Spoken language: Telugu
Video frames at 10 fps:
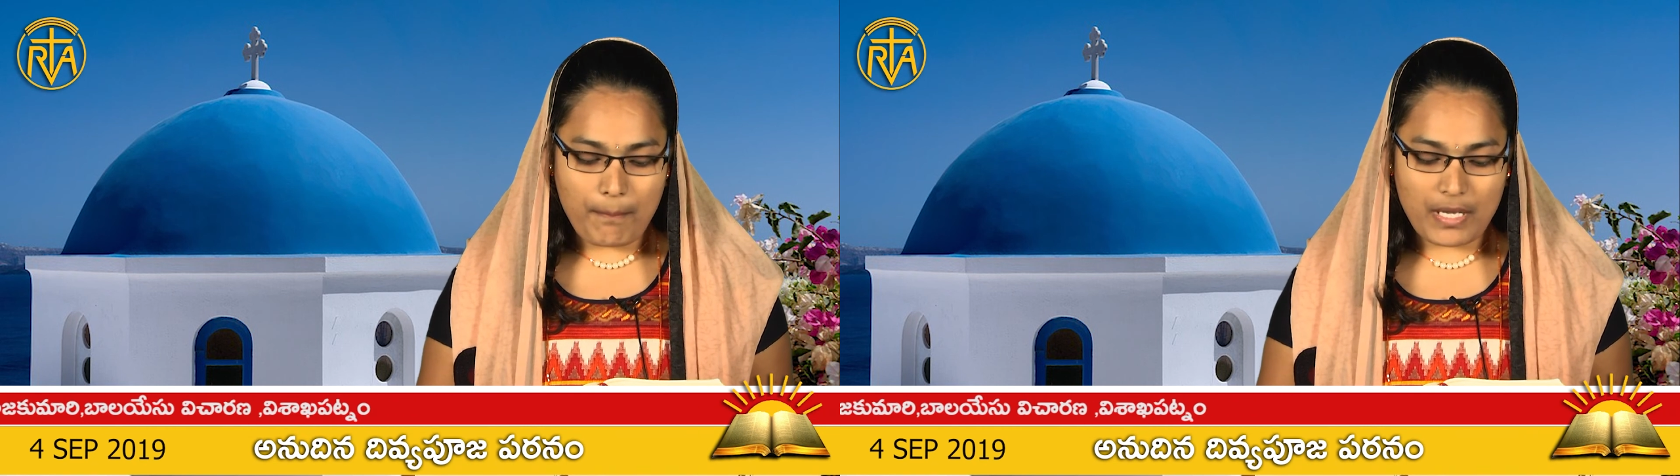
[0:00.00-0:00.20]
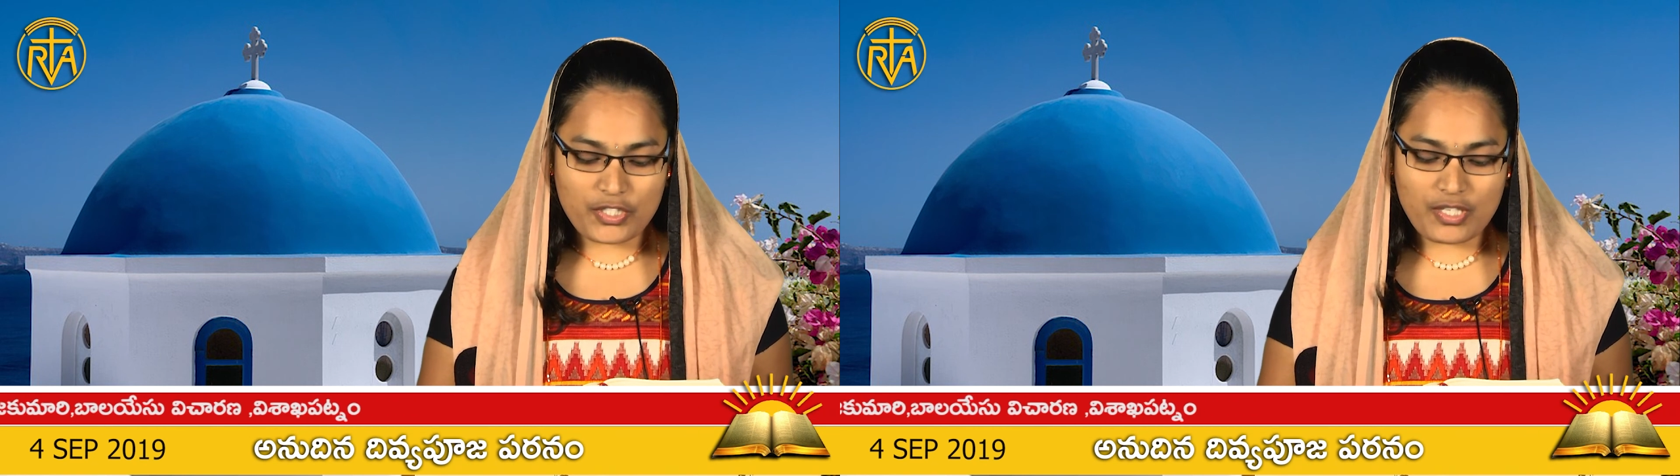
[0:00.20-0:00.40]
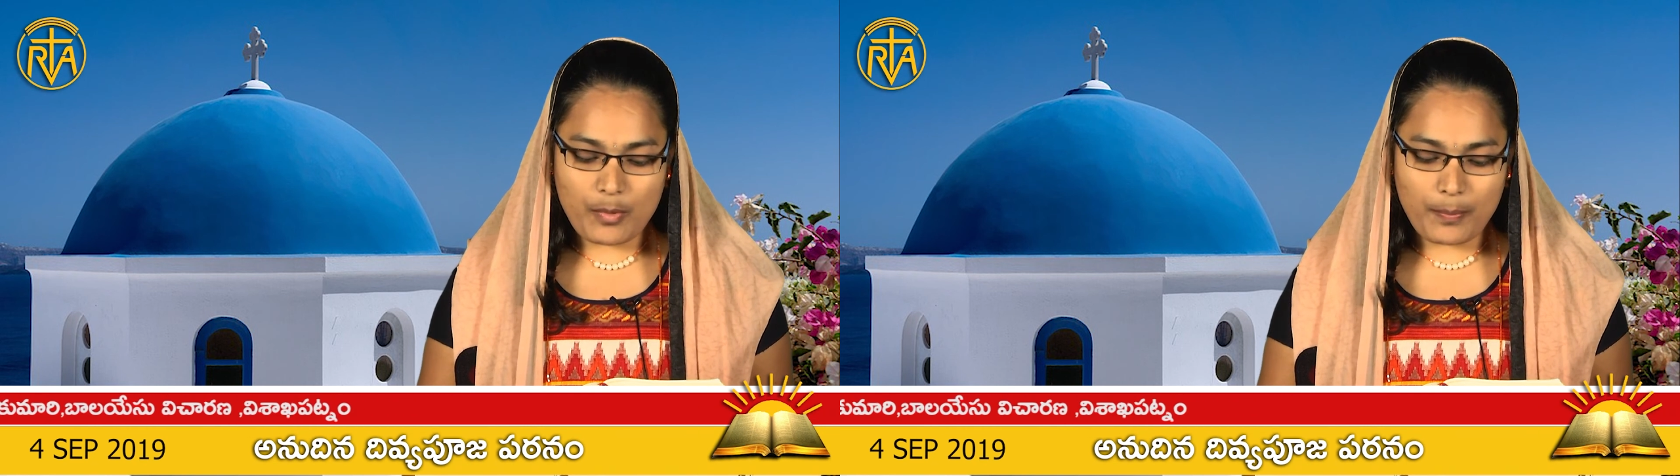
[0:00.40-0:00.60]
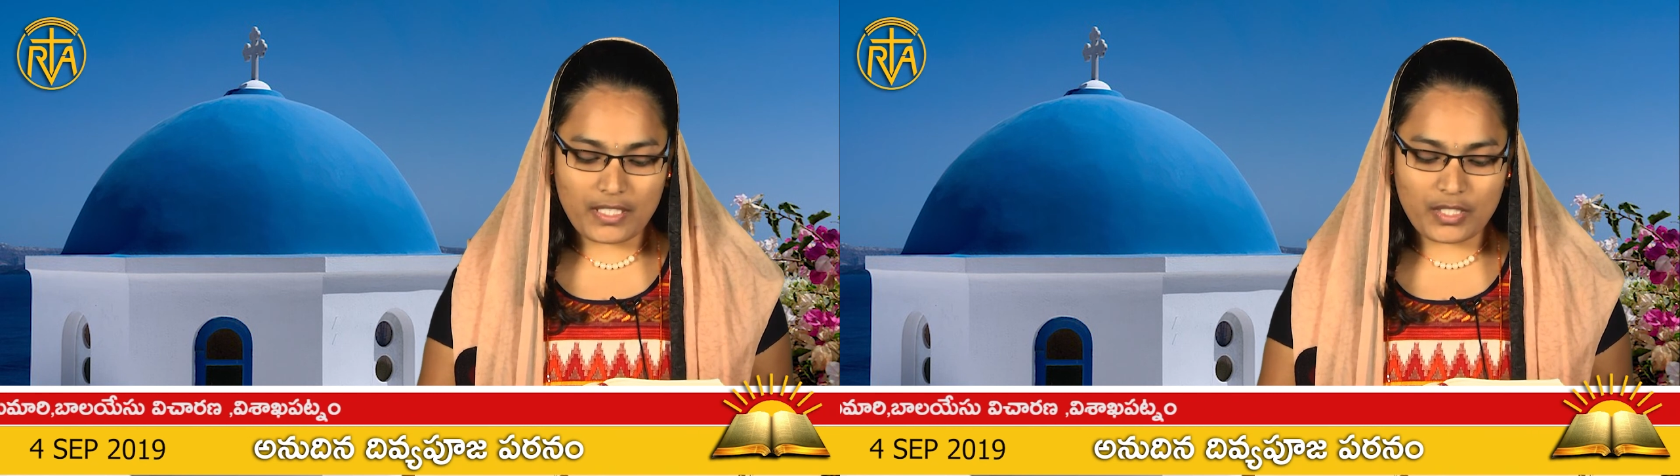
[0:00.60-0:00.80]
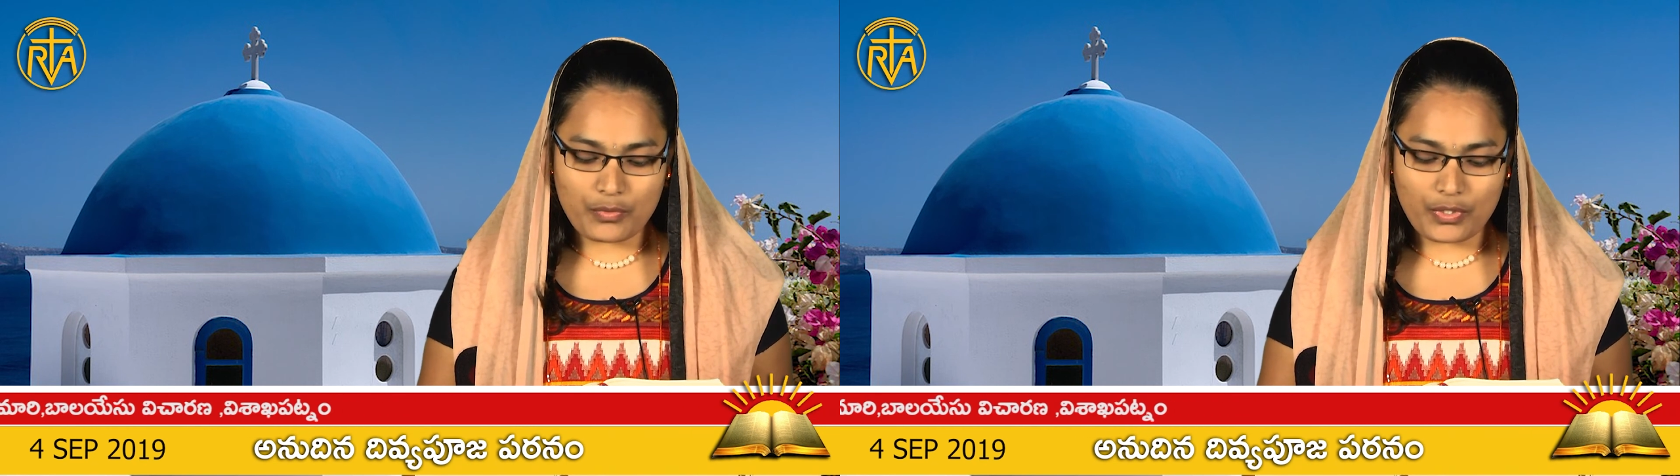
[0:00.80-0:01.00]
మంచము
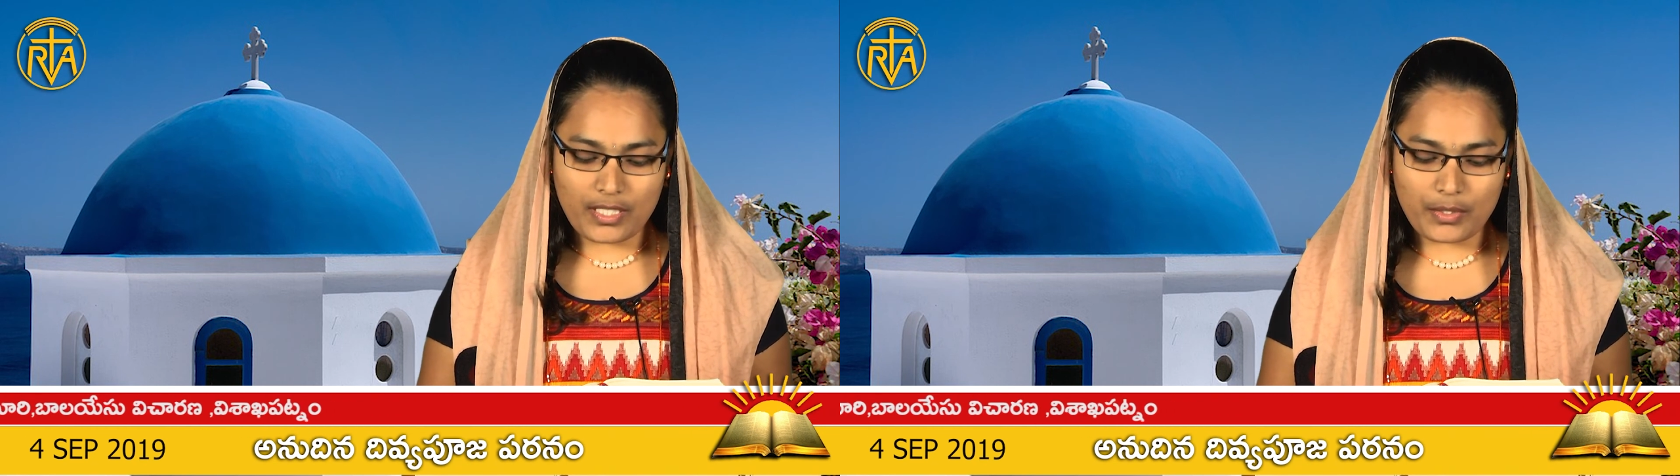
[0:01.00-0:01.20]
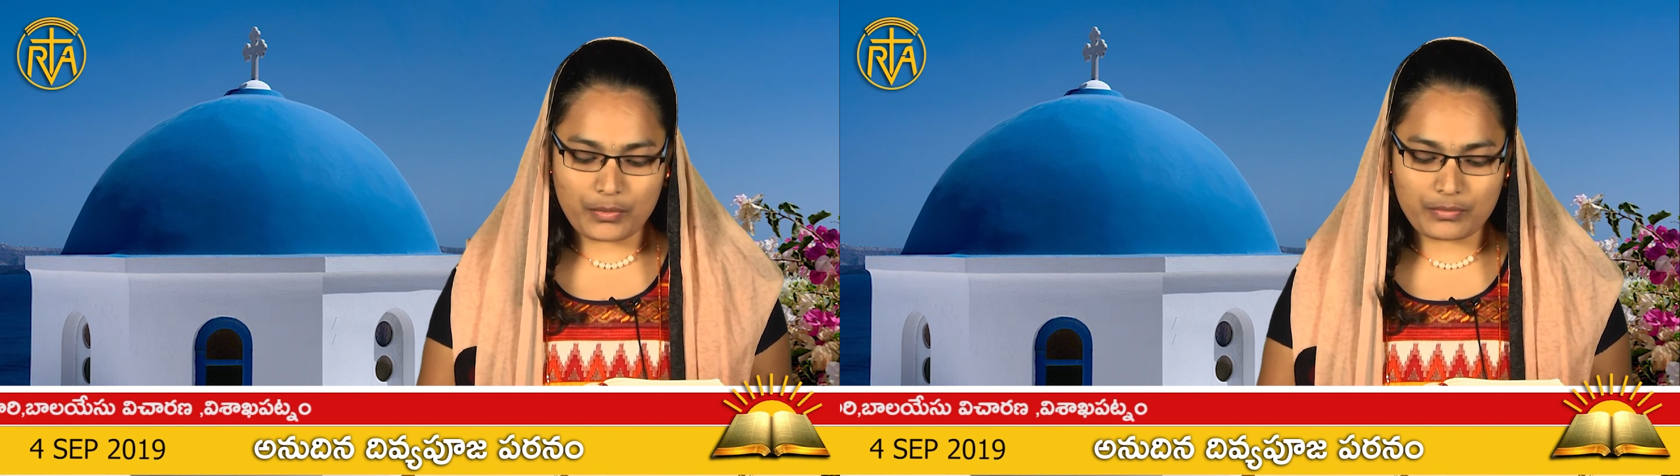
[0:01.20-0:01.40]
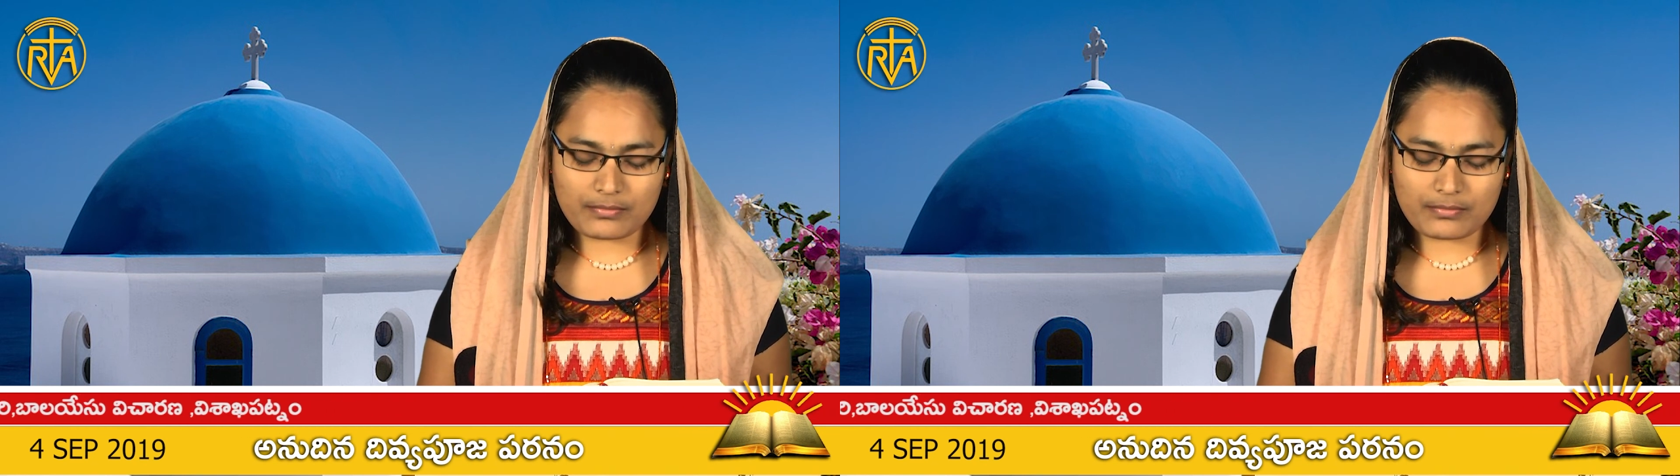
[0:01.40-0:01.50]
పట్టి ఉండెను